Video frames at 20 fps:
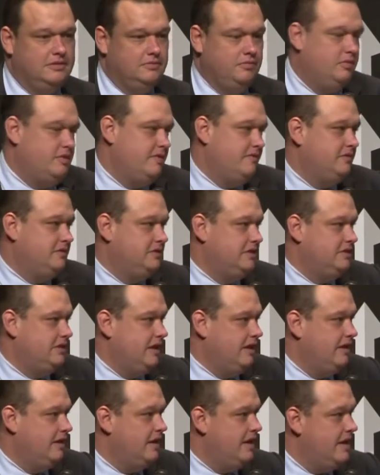Porque você
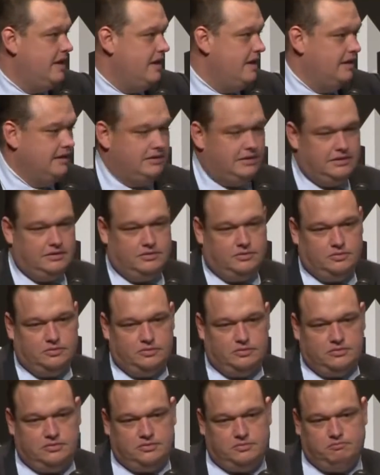tem
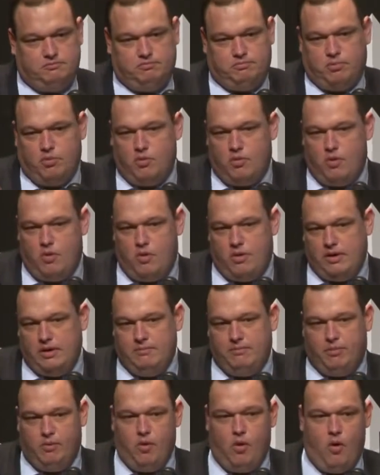tantos
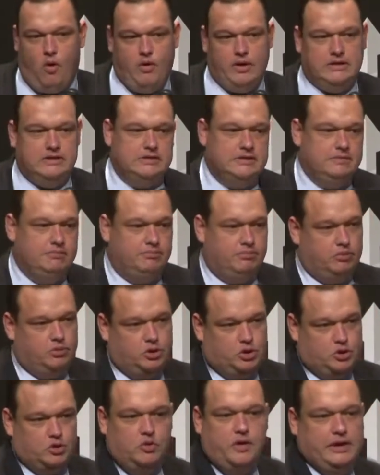empurrões e
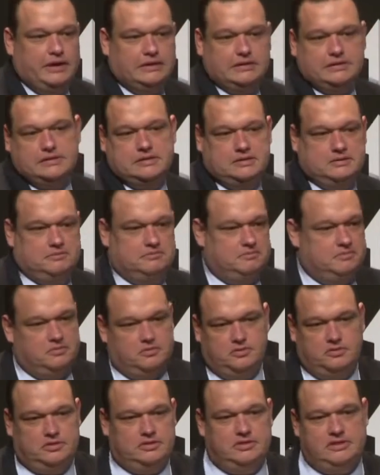puxões
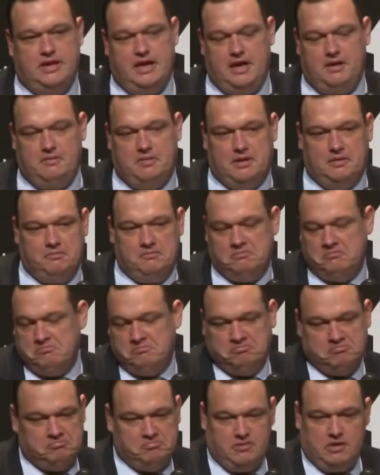no sistema,
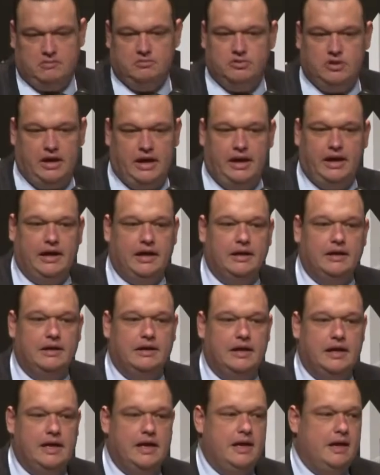não sei
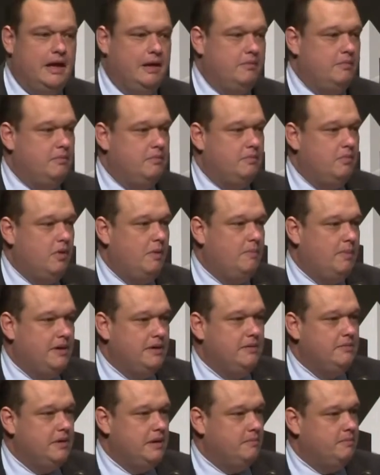boa
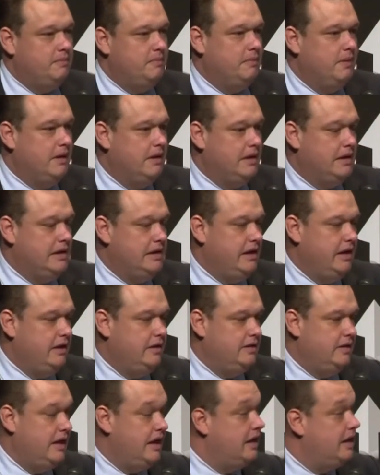parte da minha eh,
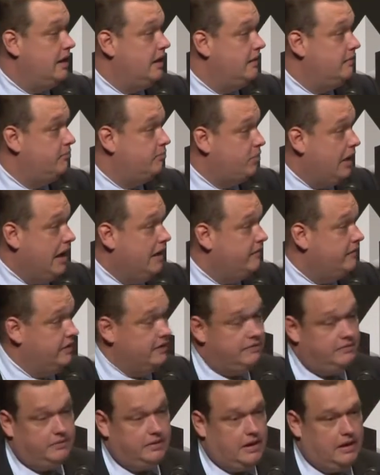clientela
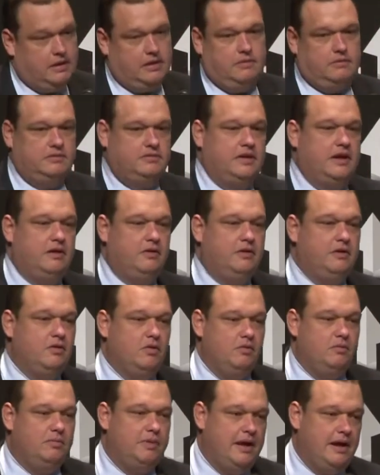private, ah, não, está na hora de
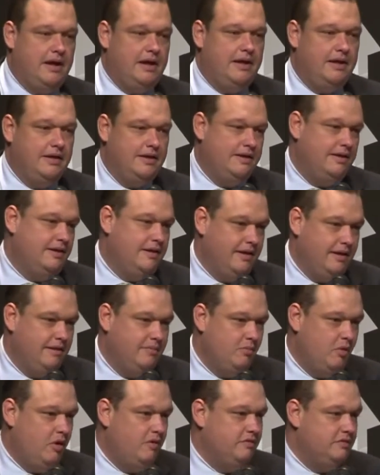comprar é,
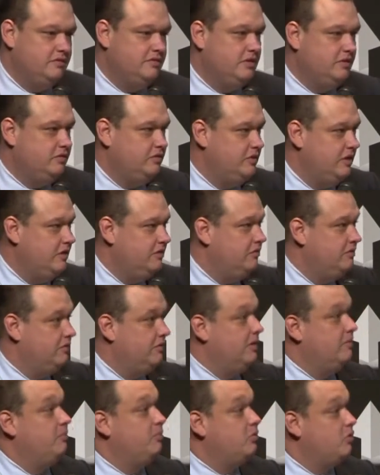imóvel nos Estados Unidos,
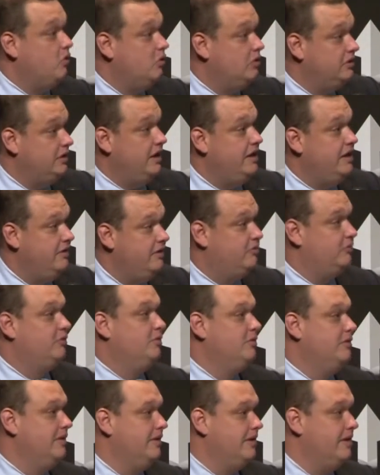por conta e risco.